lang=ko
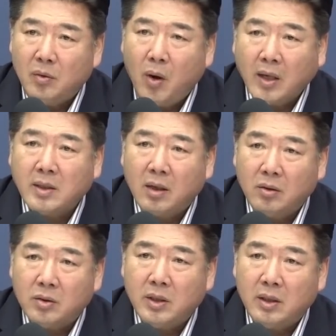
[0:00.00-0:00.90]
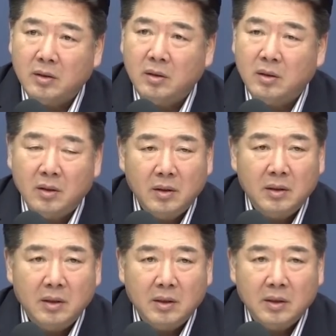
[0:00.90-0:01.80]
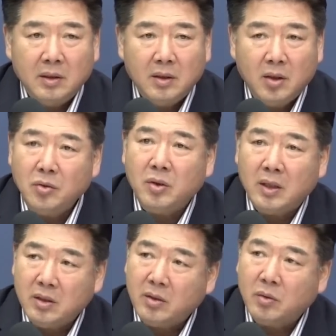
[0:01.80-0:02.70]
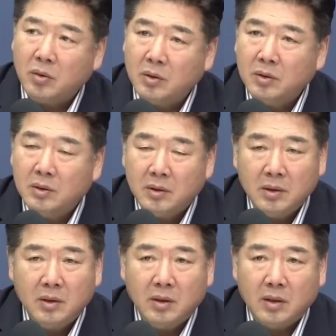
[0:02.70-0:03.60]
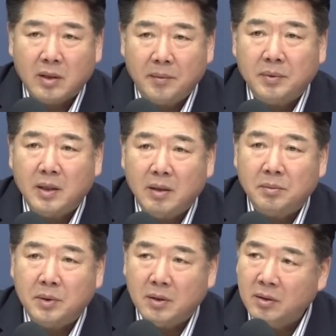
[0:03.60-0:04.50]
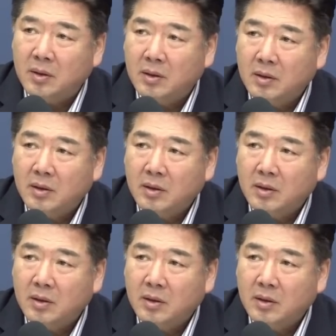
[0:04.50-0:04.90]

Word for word: 확장 억제를 현실화시키고 예, 캠프 데이비드